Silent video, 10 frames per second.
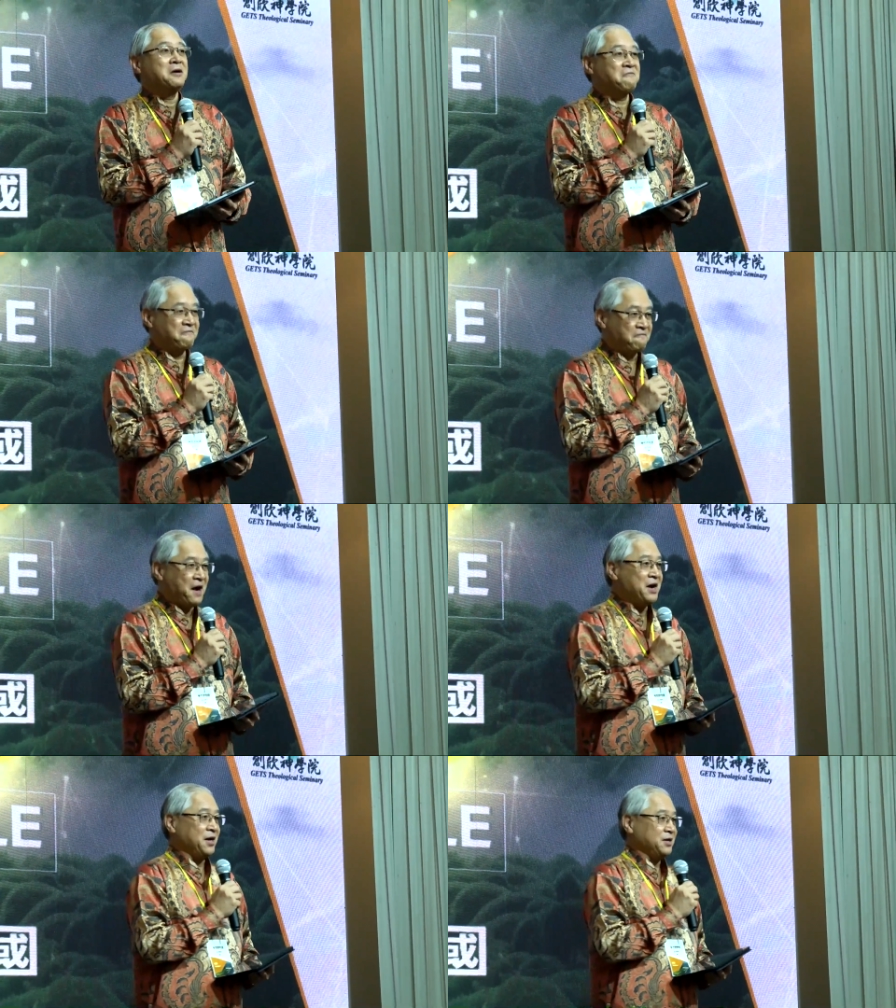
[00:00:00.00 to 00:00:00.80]

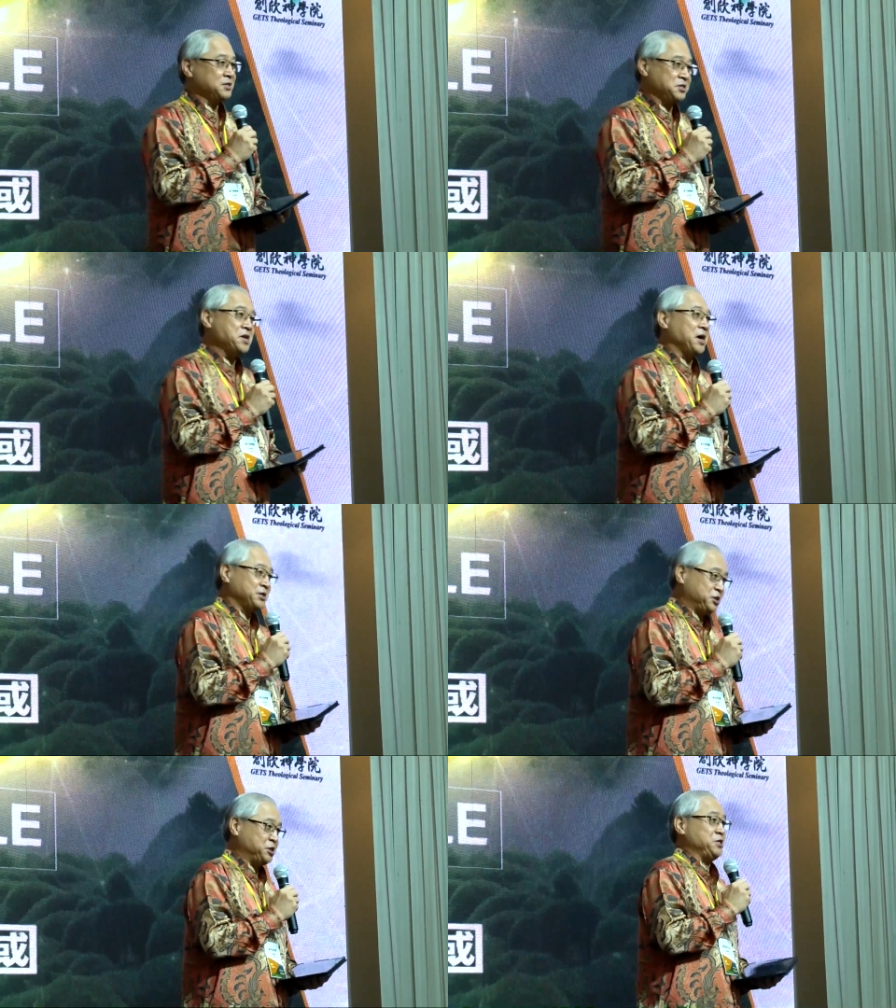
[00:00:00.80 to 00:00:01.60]
放下
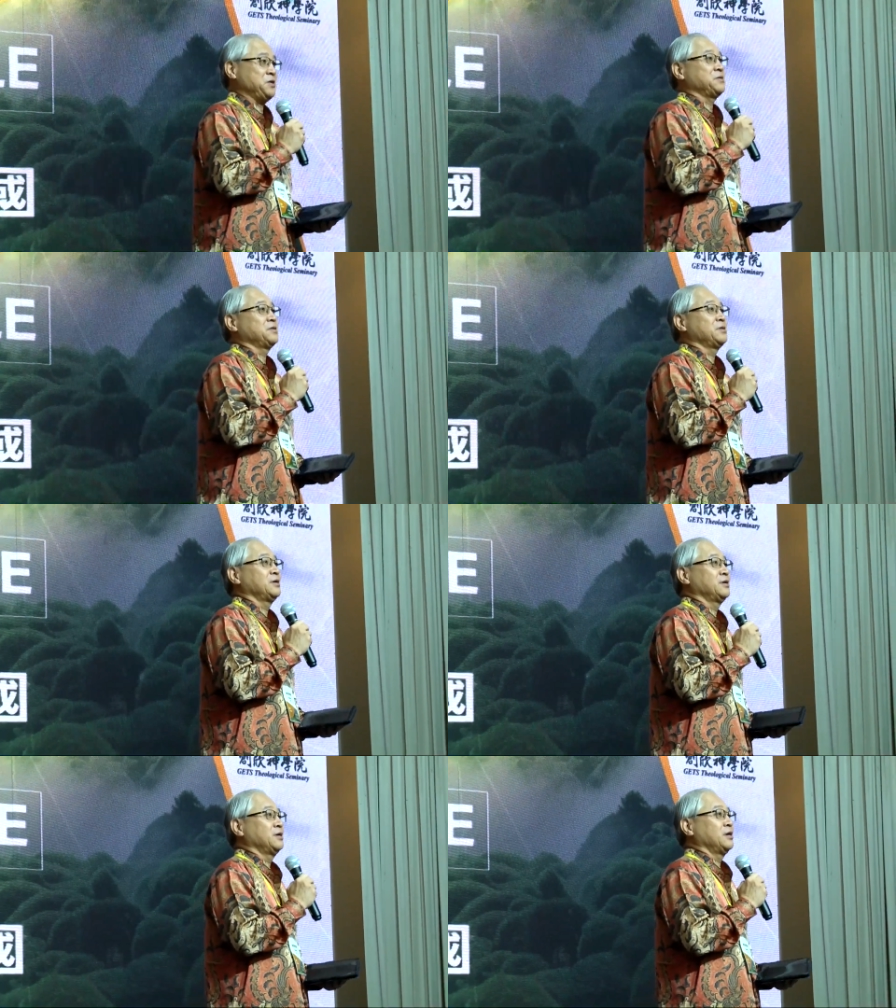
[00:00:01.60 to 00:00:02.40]
己，
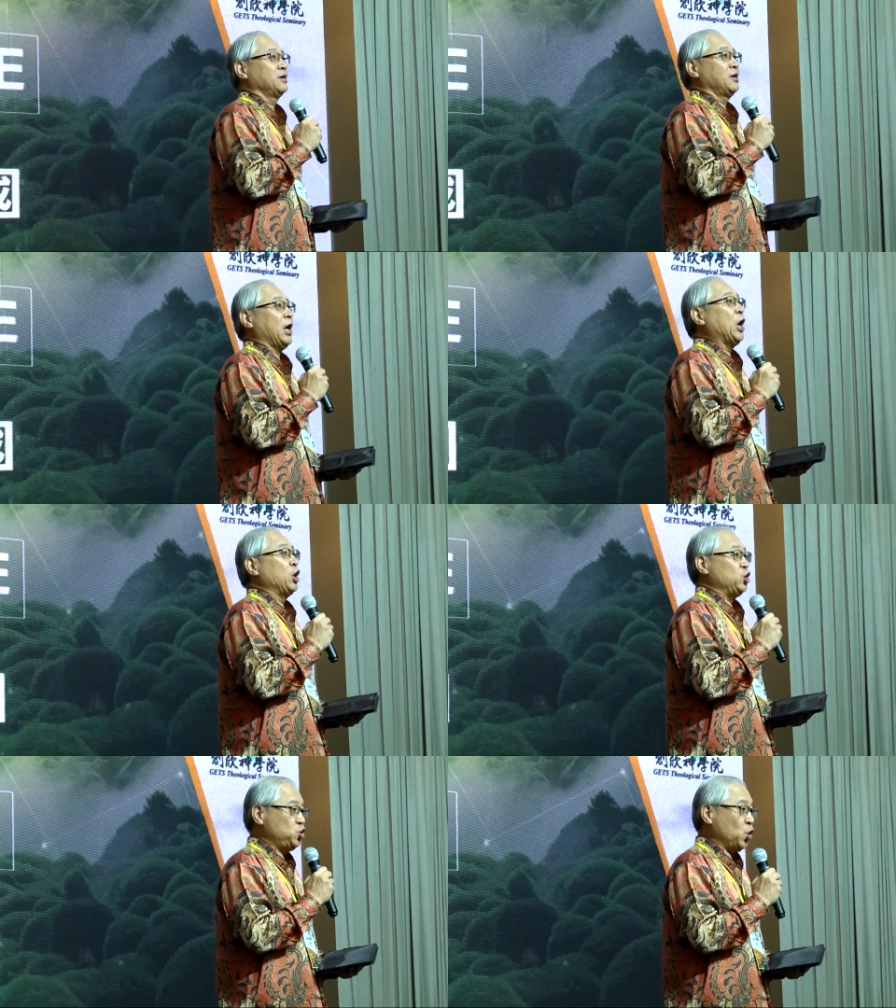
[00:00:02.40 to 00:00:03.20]

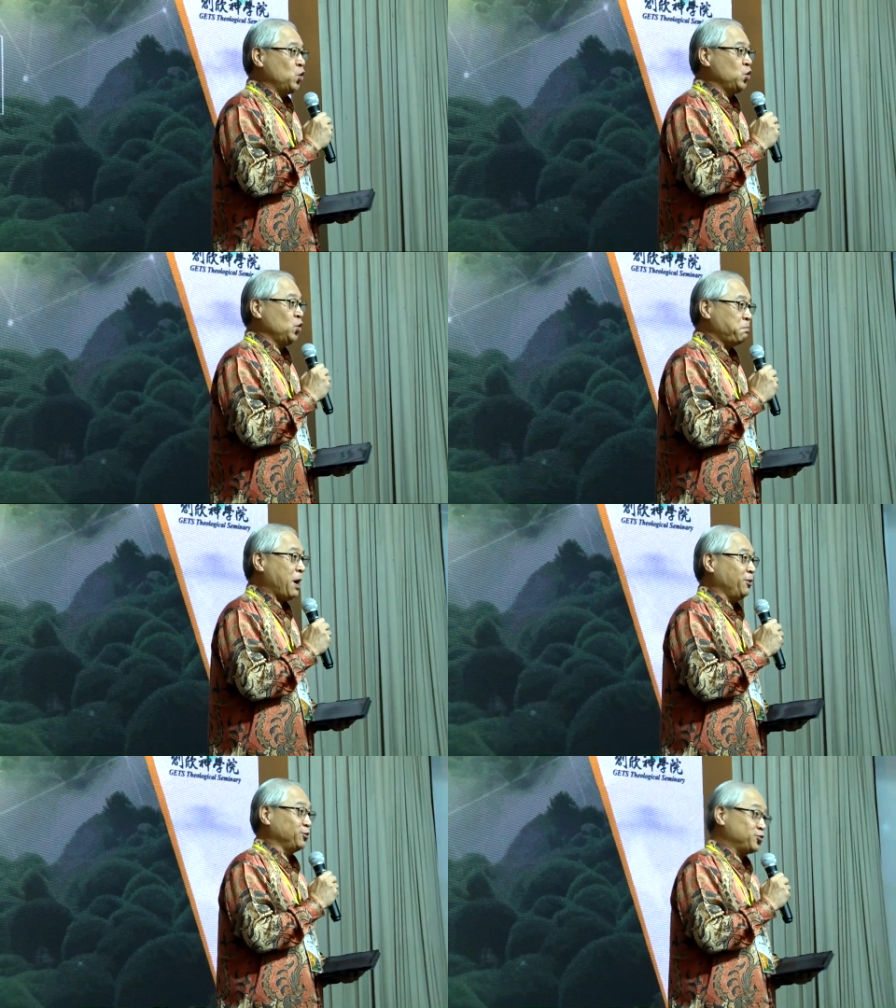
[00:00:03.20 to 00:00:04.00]
拥
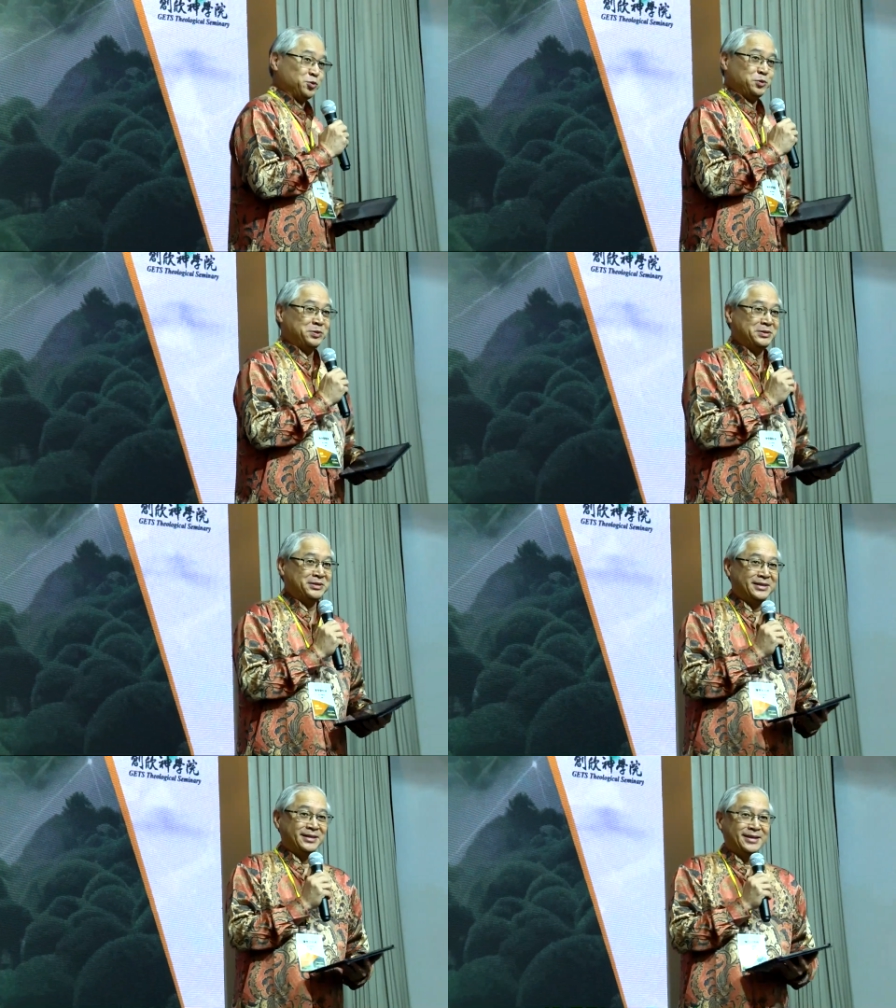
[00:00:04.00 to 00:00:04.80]
抱主，
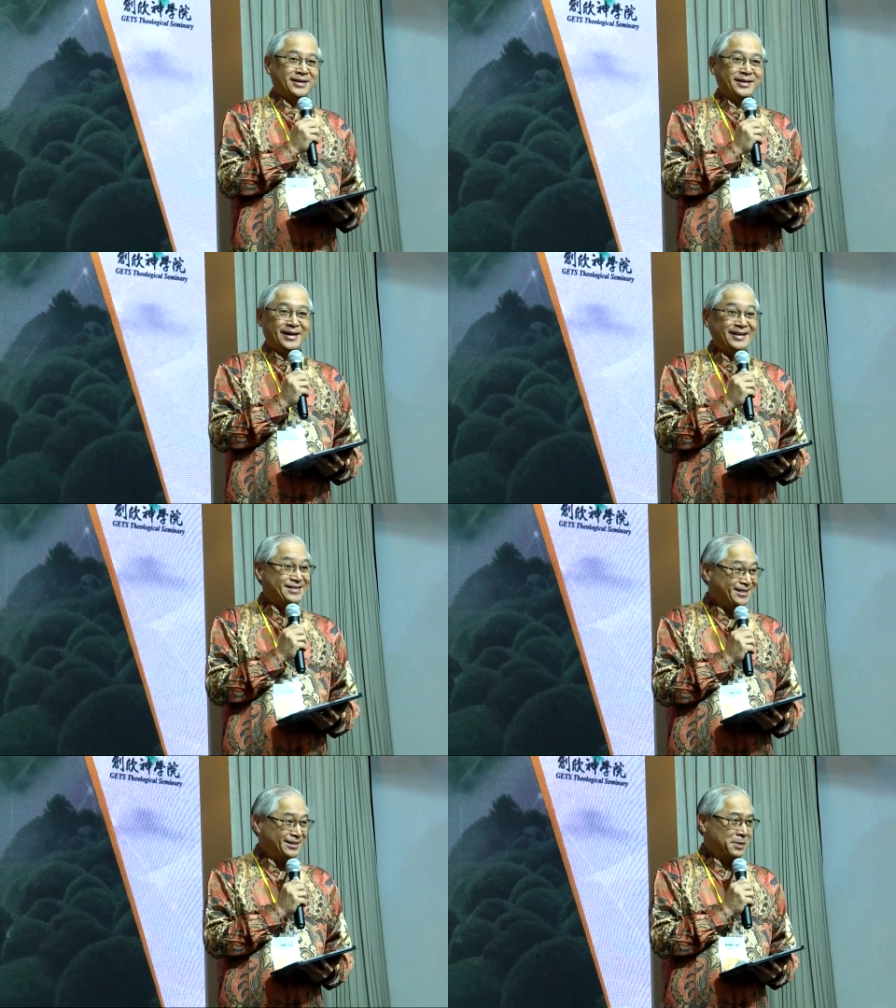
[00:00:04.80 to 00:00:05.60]
还记
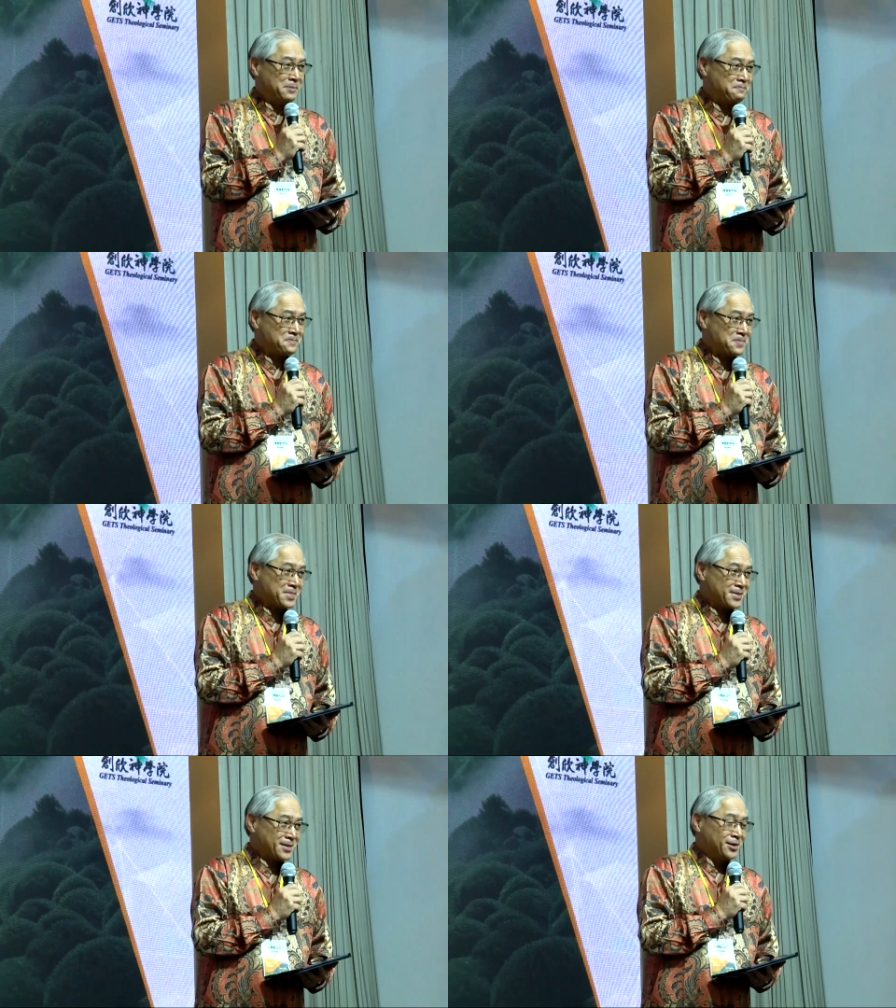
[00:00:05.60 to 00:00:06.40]
得吗？
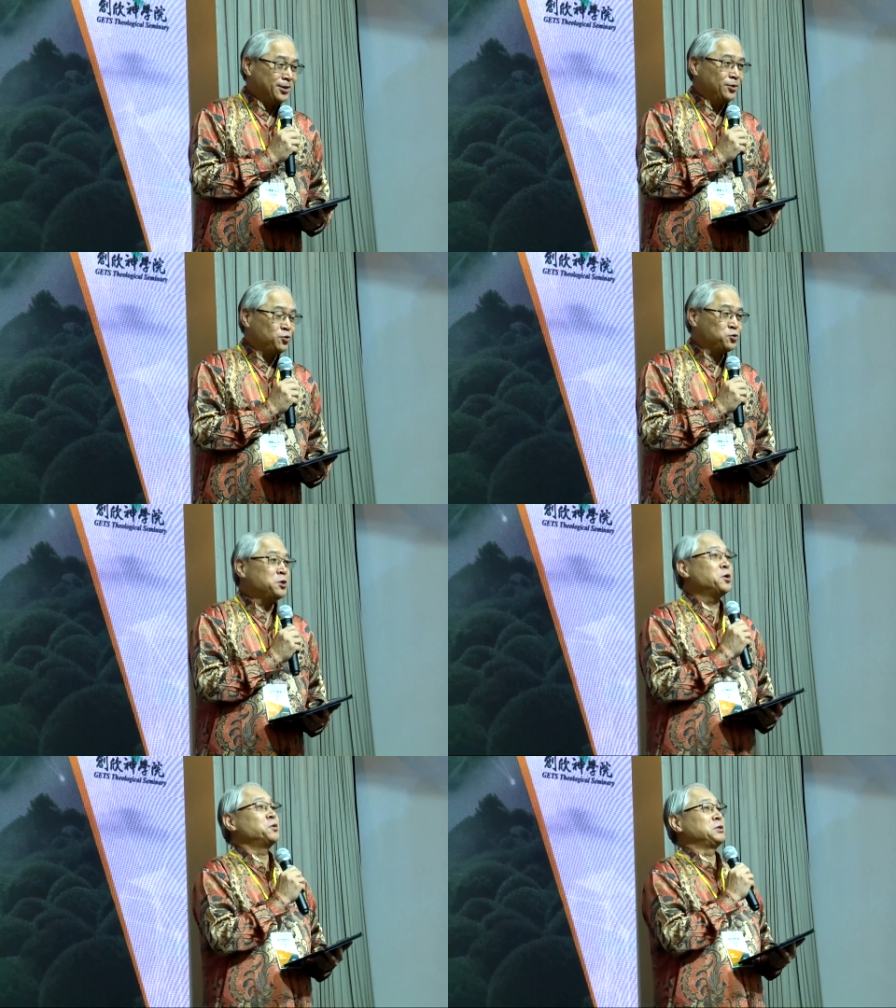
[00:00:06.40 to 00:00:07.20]
最
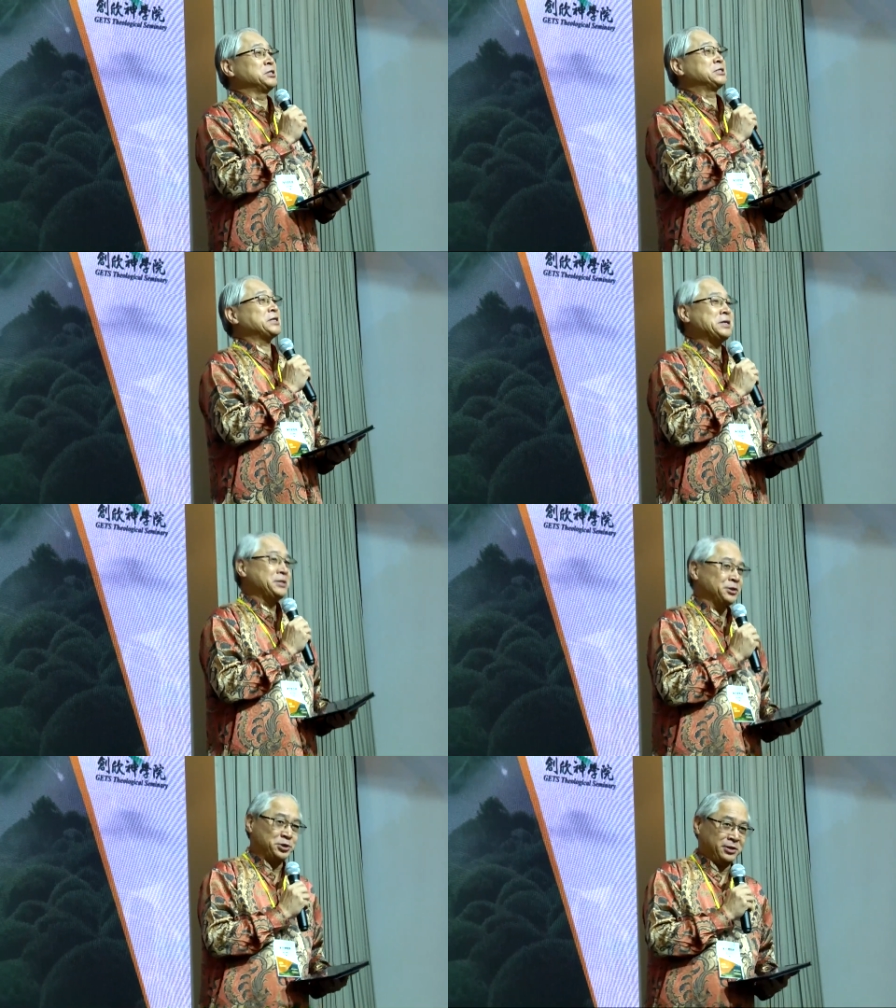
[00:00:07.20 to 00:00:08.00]
后的三个字：